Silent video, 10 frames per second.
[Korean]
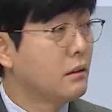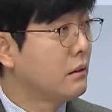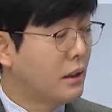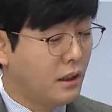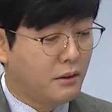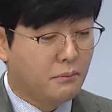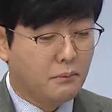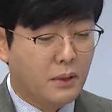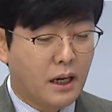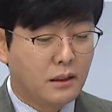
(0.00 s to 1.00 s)
네.
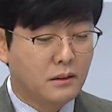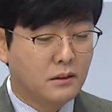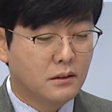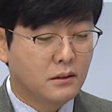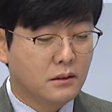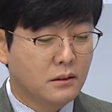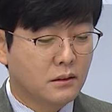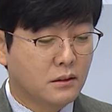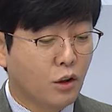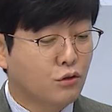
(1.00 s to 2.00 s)
많은
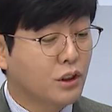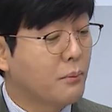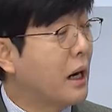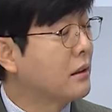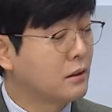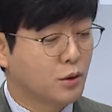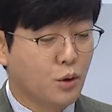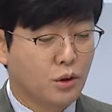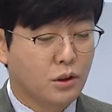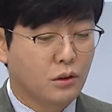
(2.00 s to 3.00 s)
그 전국의 많은
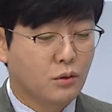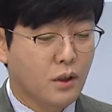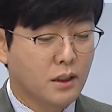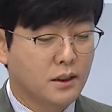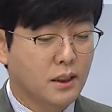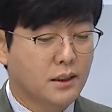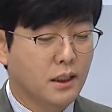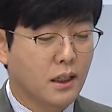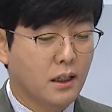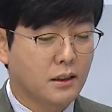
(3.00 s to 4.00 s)
교육청과
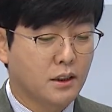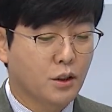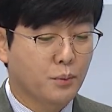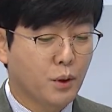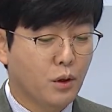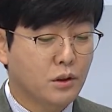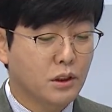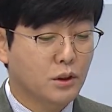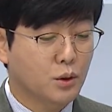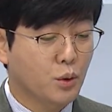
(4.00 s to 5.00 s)
지자체가 직업교육
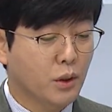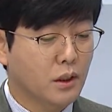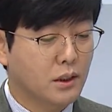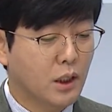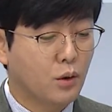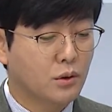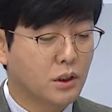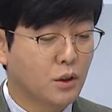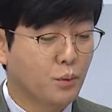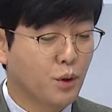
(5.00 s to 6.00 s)
혁신직을 통해 새로운
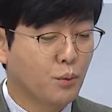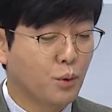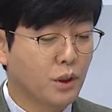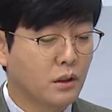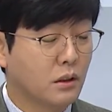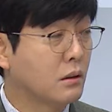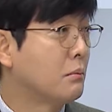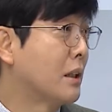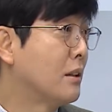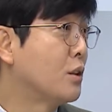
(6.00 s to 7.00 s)
직업교육 모델을
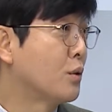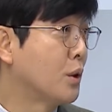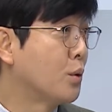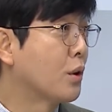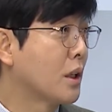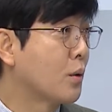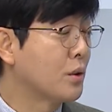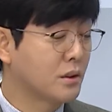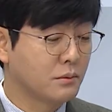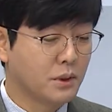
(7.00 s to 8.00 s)
만들기 위해 노력하고
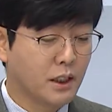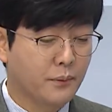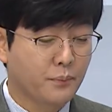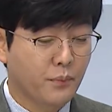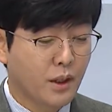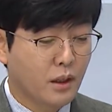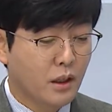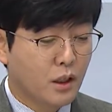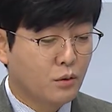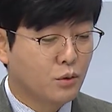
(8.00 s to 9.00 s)
있습니다. 네.
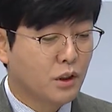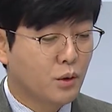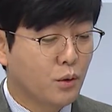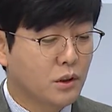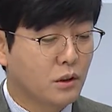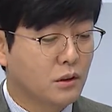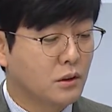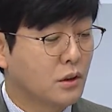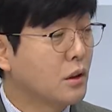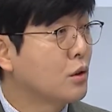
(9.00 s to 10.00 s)
우리
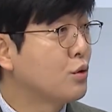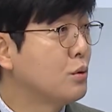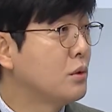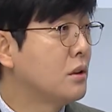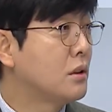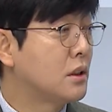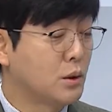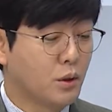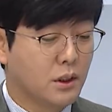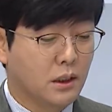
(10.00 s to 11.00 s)
교육청은 꿈을
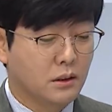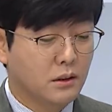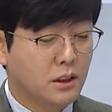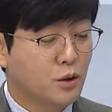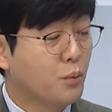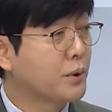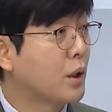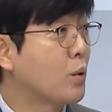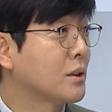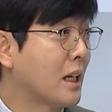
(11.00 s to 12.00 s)
지원하는
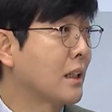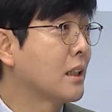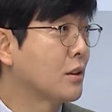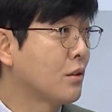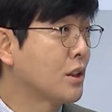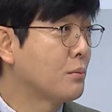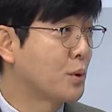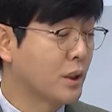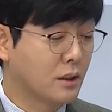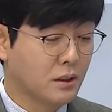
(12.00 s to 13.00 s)
직업계고 장기 성장
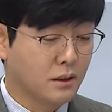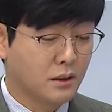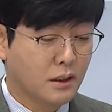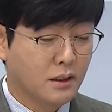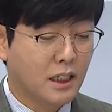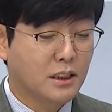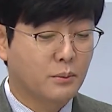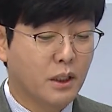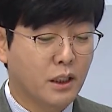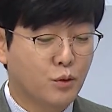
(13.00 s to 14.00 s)
프로젝트, 다시
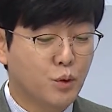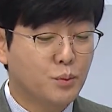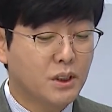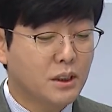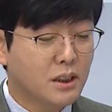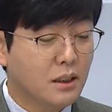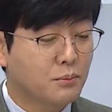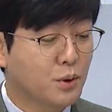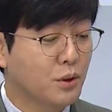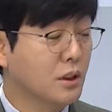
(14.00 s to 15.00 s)
말해 꿈직장
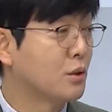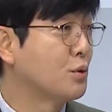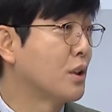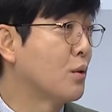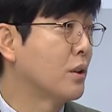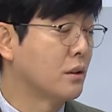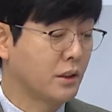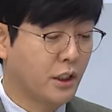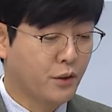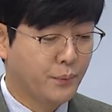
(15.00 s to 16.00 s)
프로젝트를 운영하고
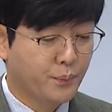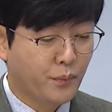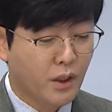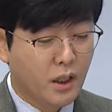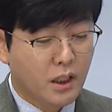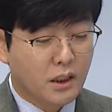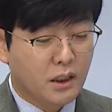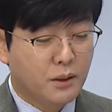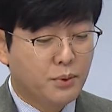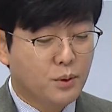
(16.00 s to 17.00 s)
있는데요. 네.
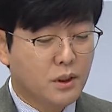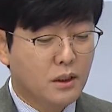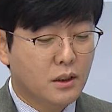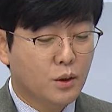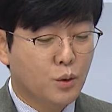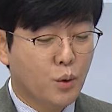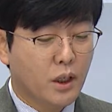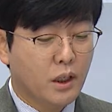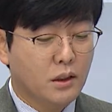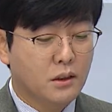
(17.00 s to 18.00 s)
이 프로젝트를
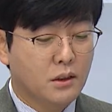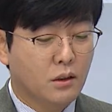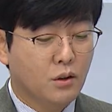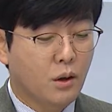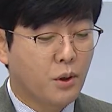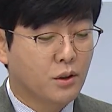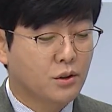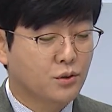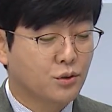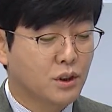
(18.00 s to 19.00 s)
통해 지역
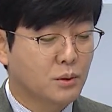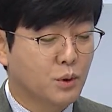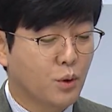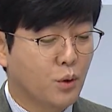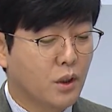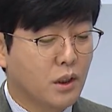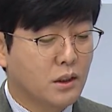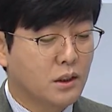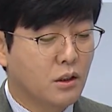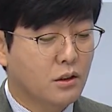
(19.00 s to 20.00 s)
거버넌스 중심으로
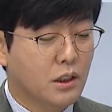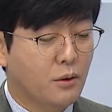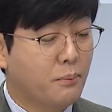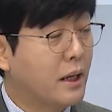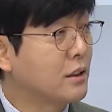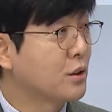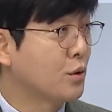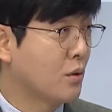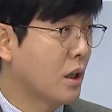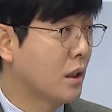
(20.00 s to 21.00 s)
지역 산업
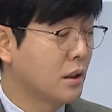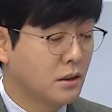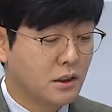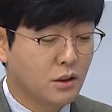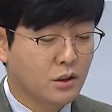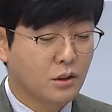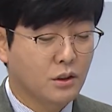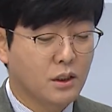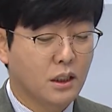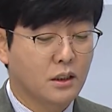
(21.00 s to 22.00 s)
발전과 지역
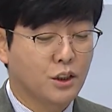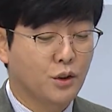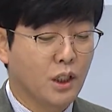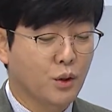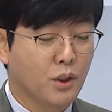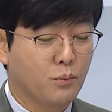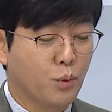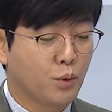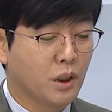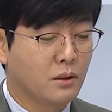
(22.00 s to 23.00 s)
정착을 지원하기 위한
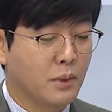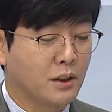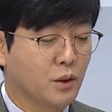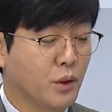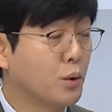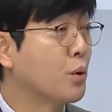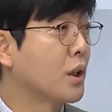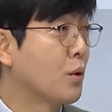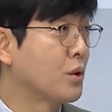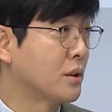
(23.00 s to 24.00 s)
모델을 만들기 위해
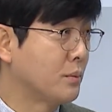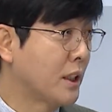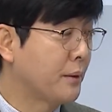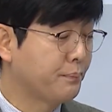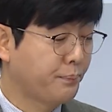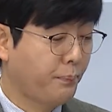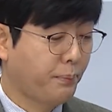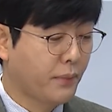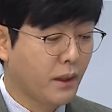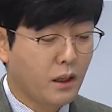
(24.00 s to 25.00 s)
노력하고 있습니다.
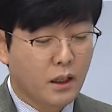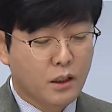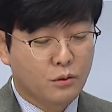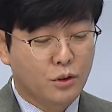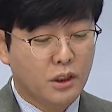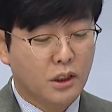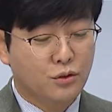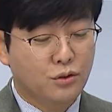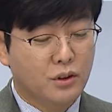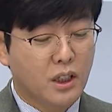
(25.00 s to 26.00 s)
음. 우리
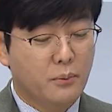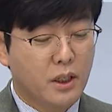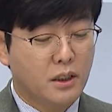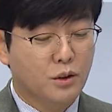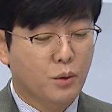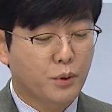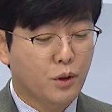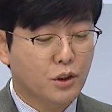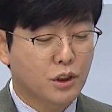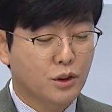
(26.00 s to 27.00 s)
충남의 직업교
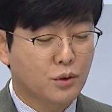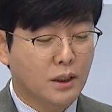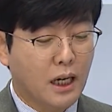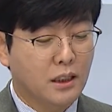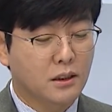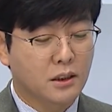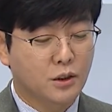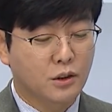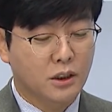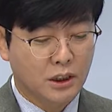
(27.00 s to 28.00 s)
혁신지구가 다른
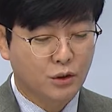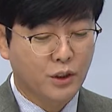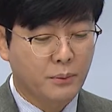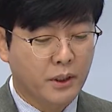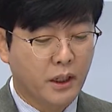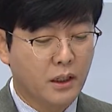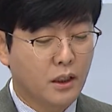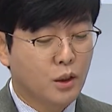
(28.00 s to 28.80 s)
지구, 지구에 비해